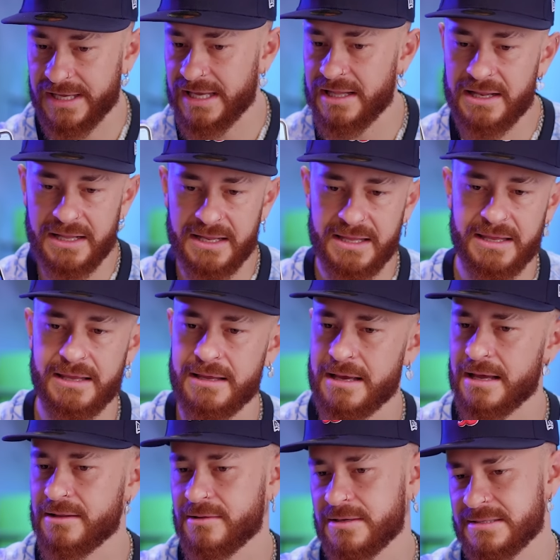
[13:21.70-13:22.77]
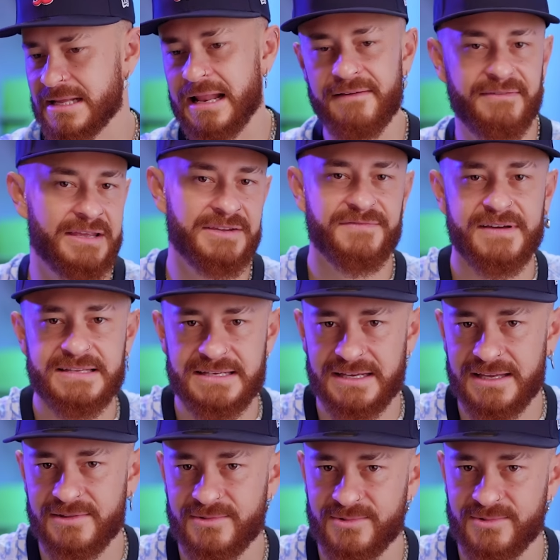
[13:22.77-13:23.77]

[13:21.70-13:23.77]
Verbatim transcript: ele ali, a nossa live que a gente fazia aqui